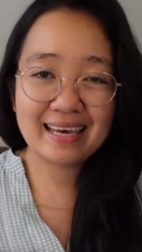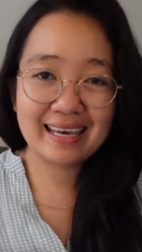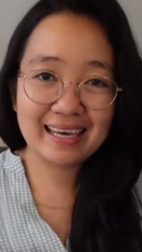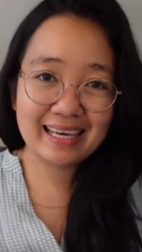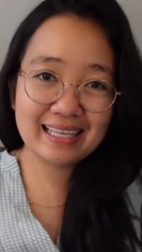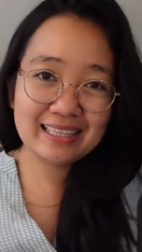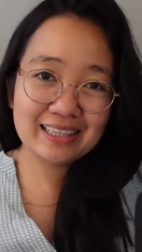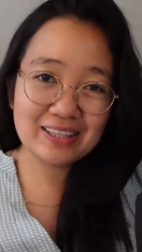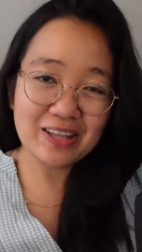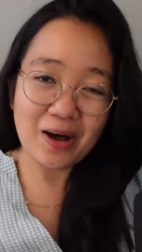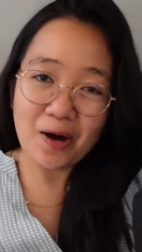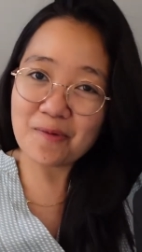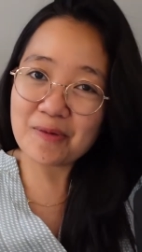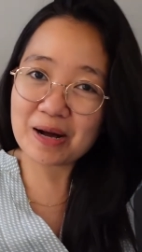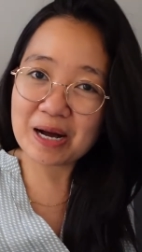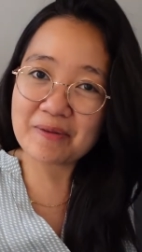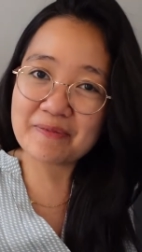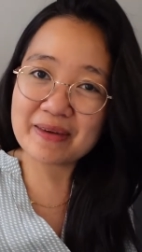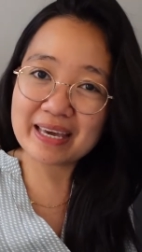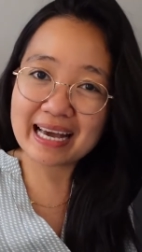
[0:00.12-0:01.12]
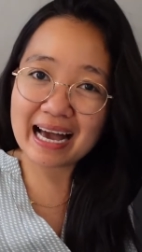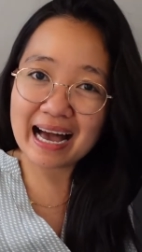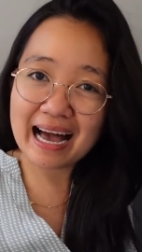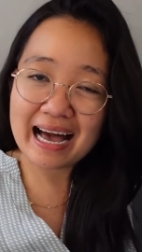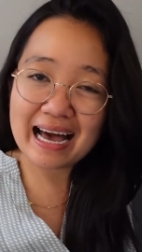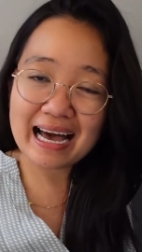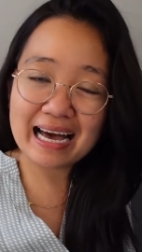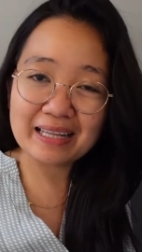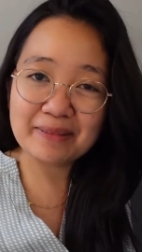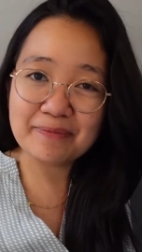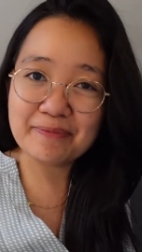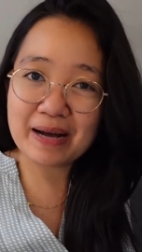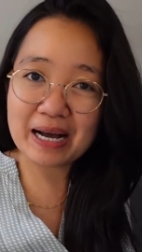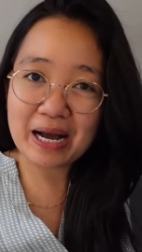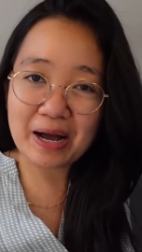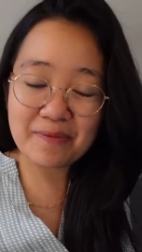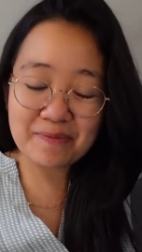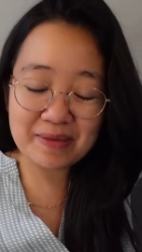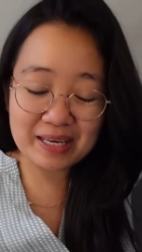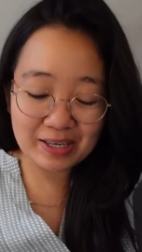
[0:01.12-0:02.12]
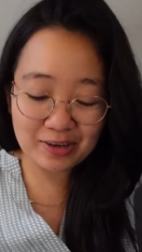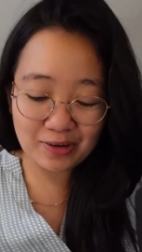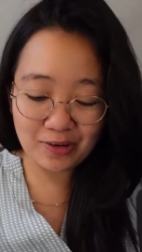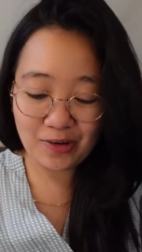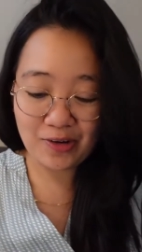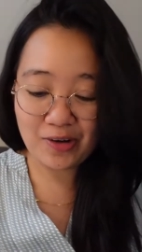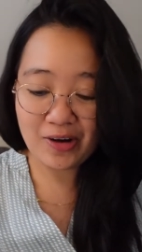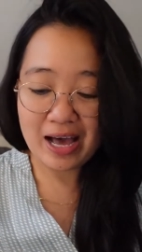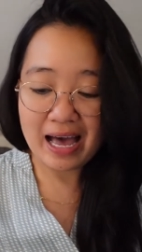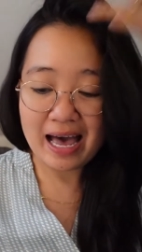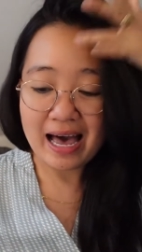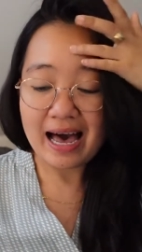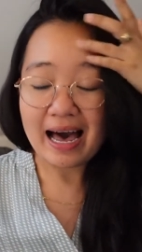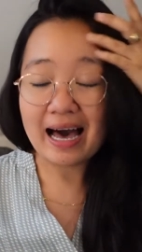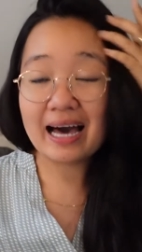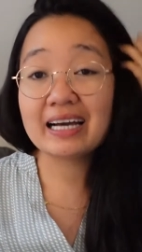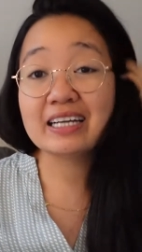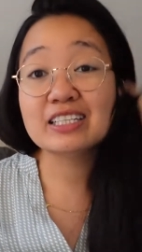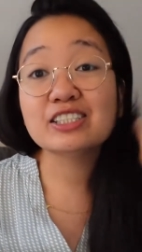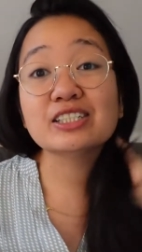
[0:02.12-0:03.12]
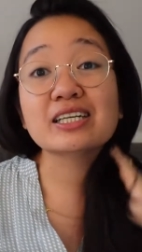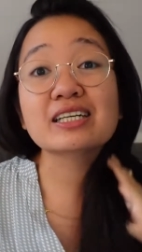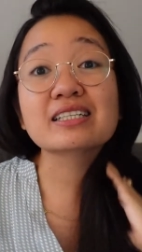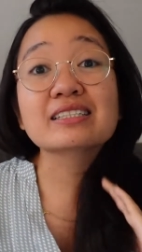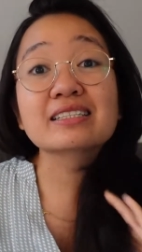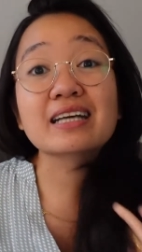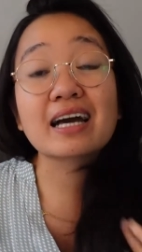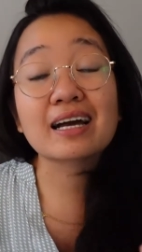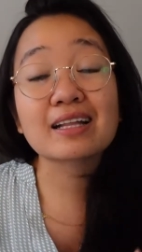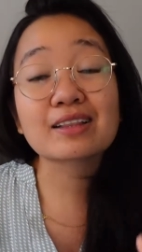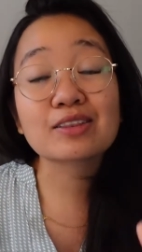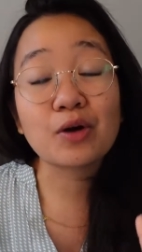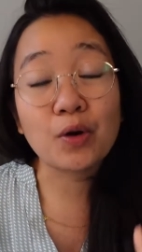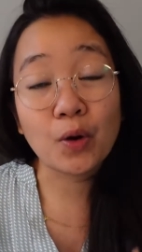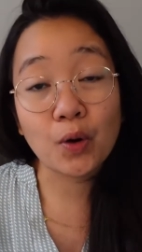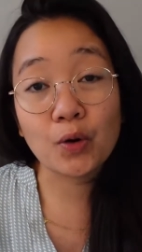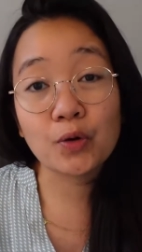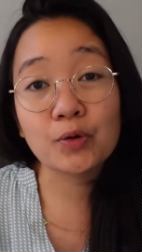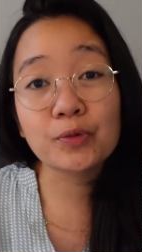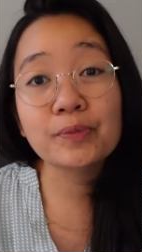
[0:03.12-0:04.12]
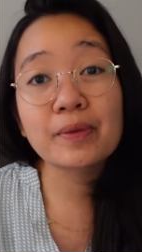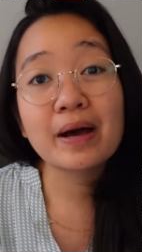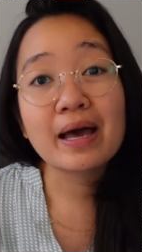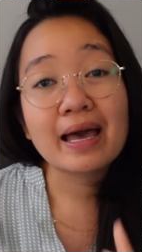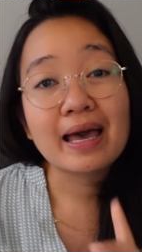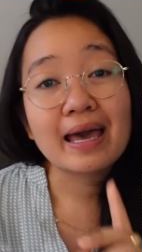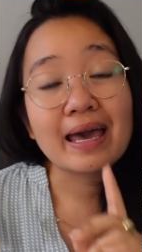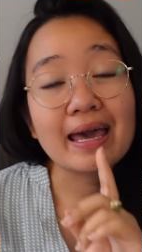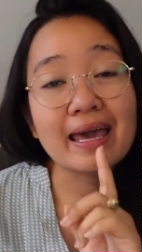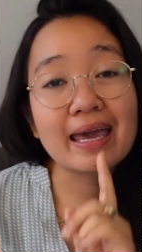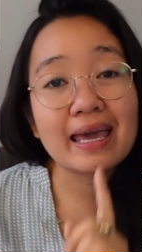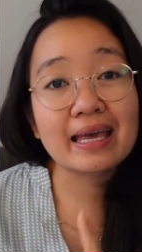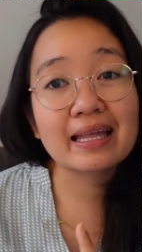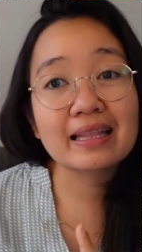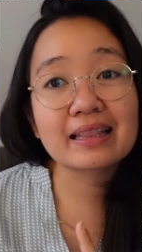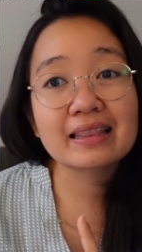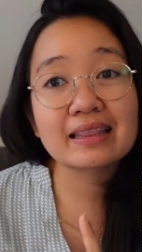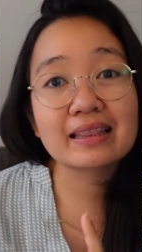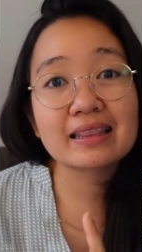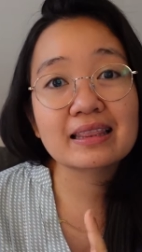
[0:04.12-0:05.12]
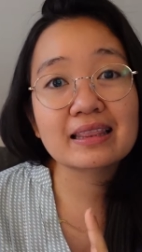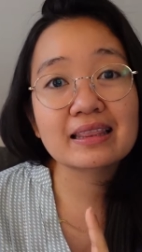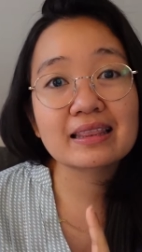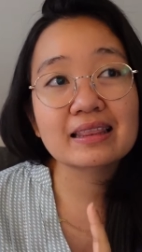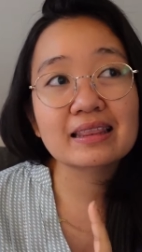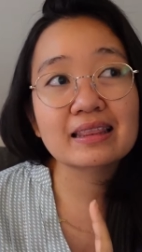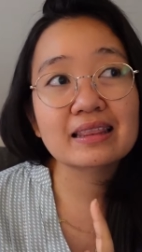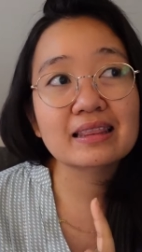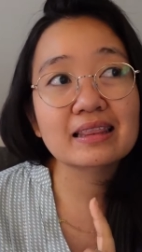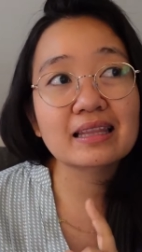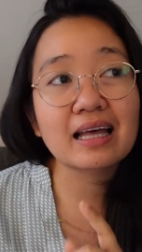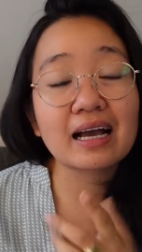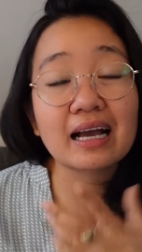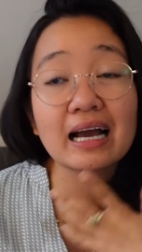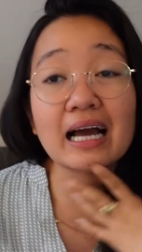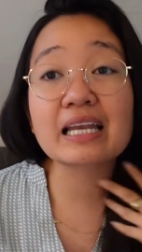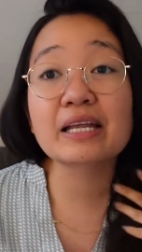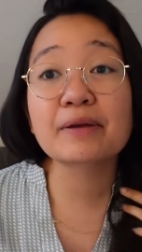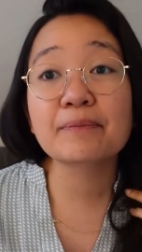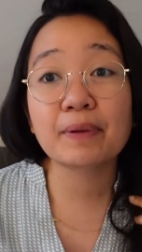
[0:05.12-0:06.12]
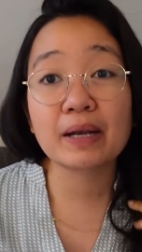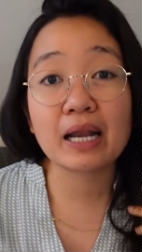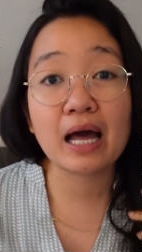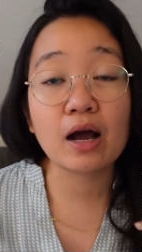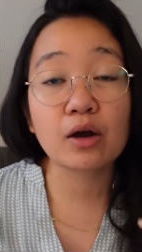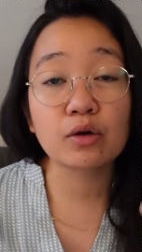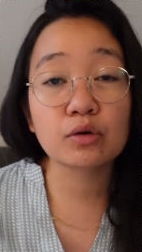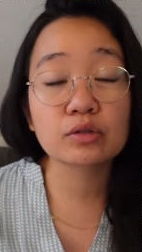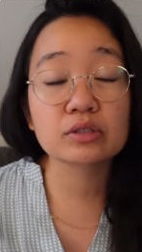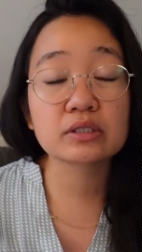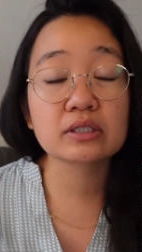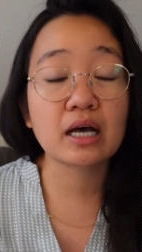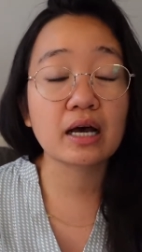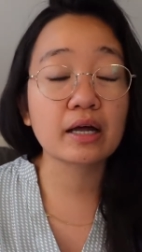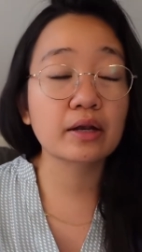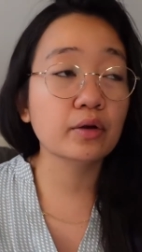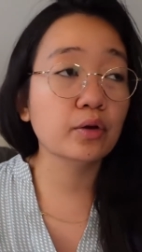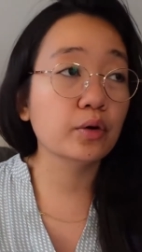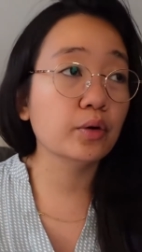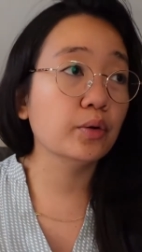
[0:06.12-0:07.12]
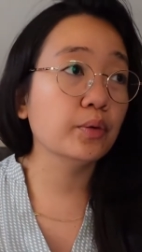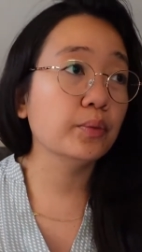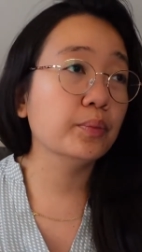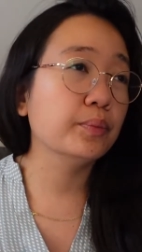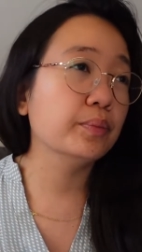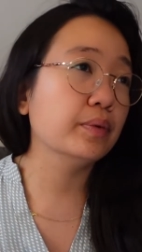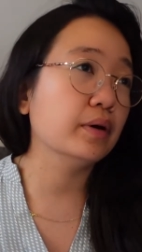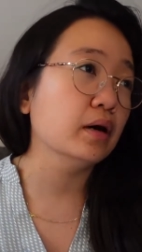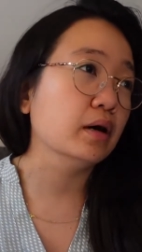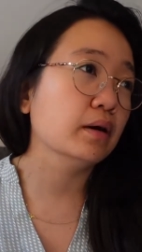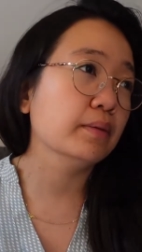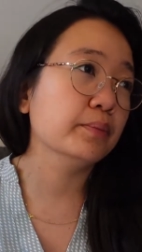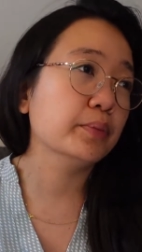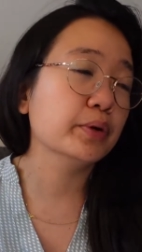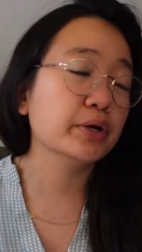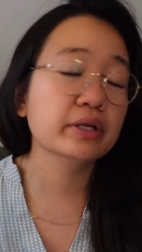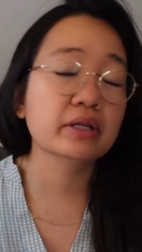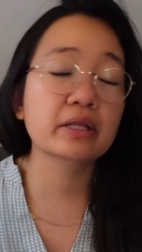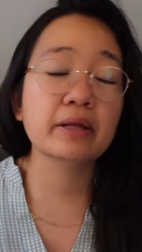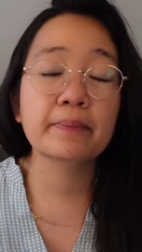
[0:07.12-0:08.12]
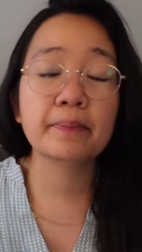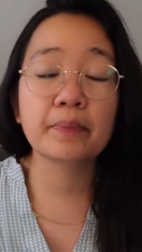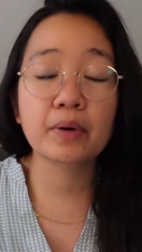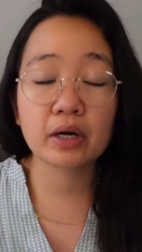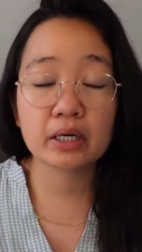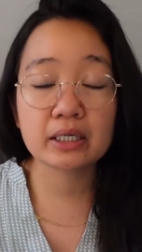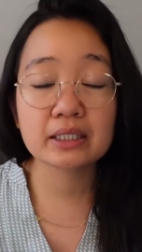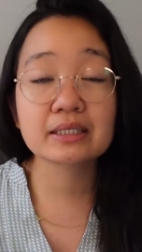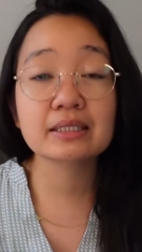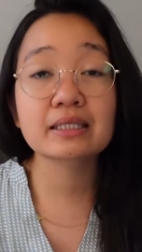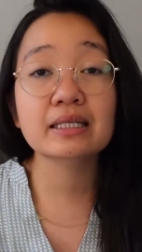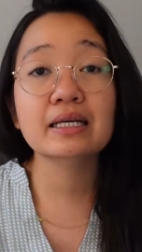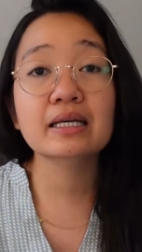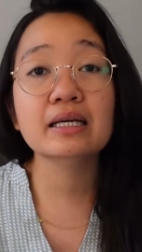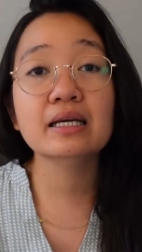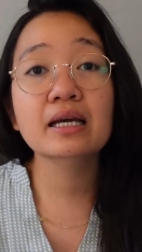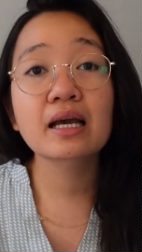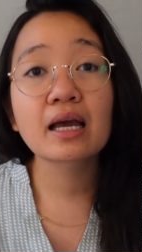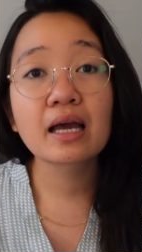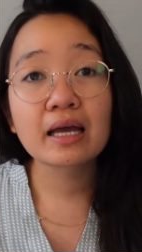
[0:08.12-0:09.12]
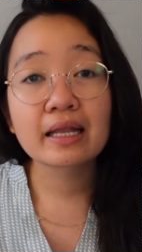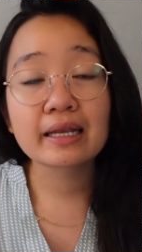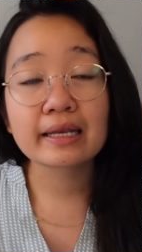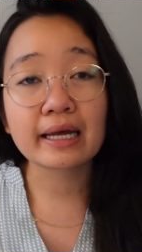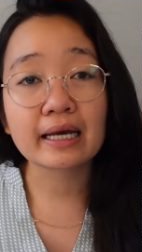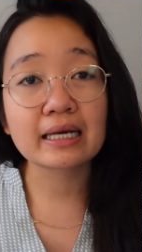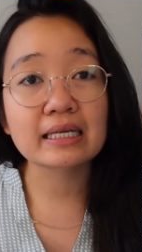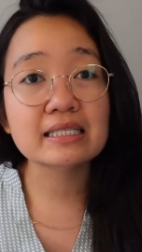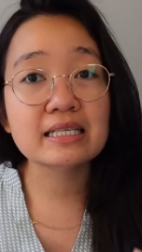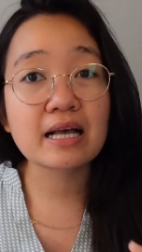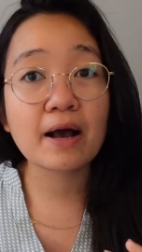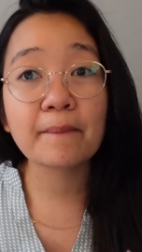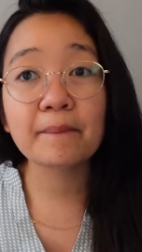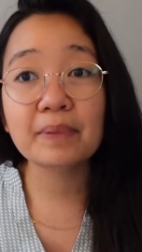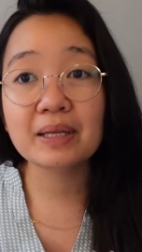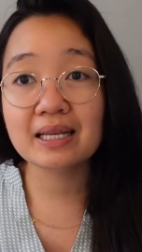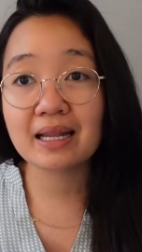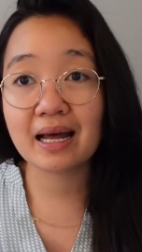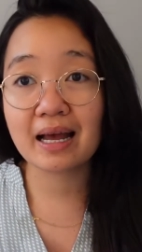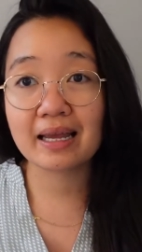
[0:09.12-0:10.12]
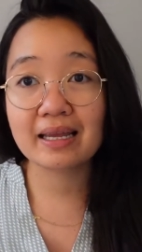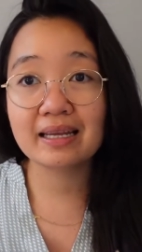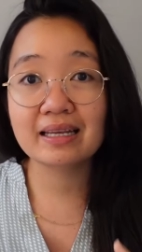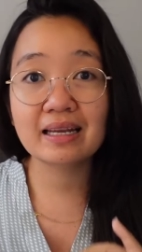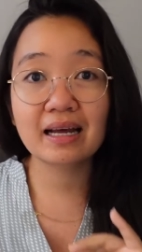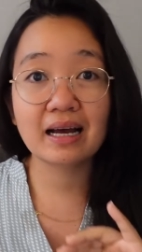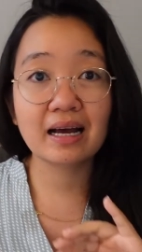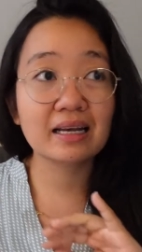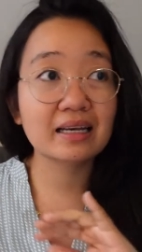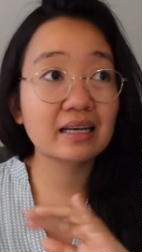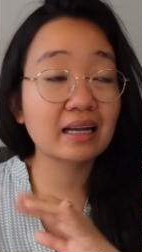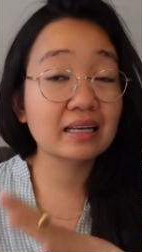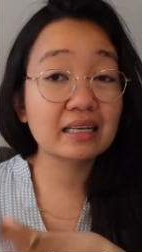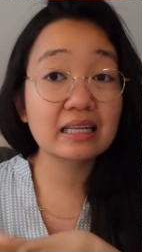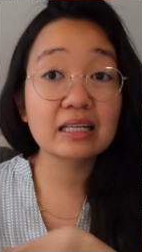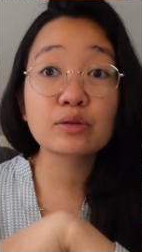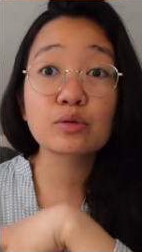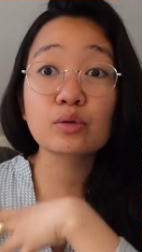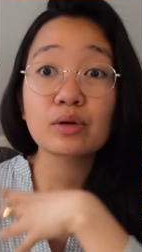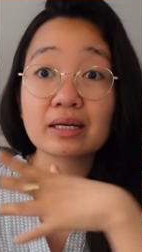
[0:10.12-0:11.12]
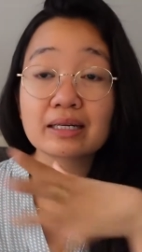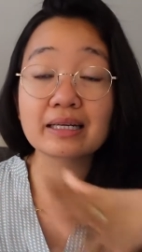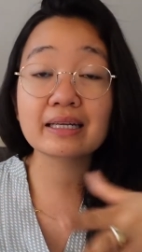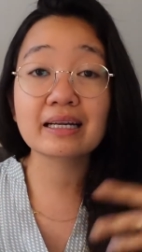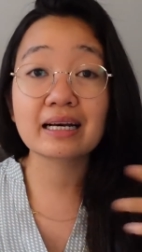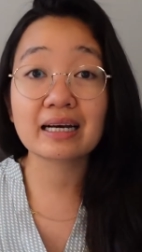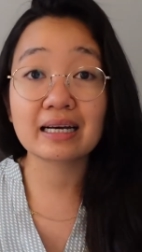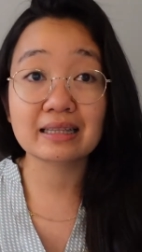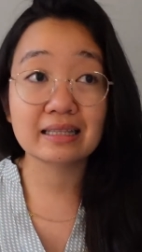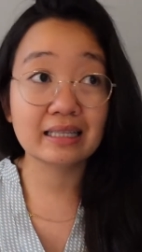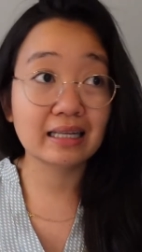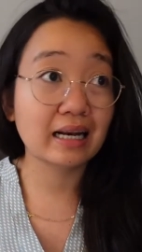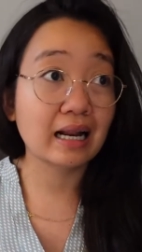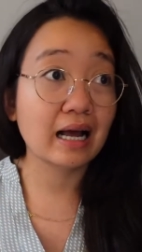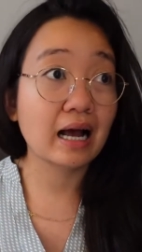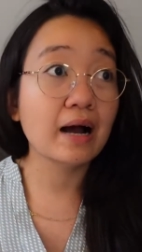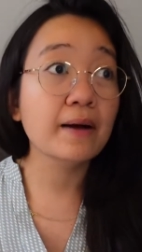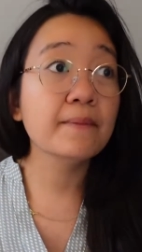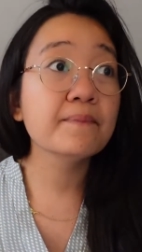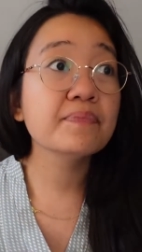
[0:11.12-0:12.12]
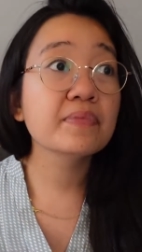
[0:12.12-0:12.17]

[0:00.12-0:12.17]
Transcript: Hello mga mika at mga migo. I just got home and galing pala ako sa ano um, birthday party ng isang Pinay na nandito lang din nakatira